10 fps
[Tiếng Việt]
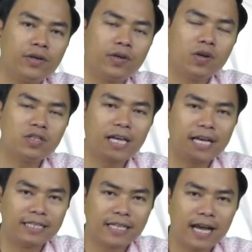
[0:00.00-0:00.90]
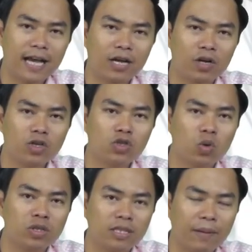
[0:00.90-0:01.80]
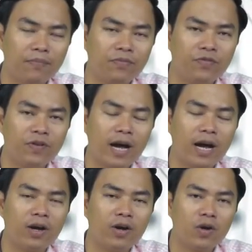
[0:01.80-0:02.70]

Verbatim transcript: nó xảy ra nó dồn dập và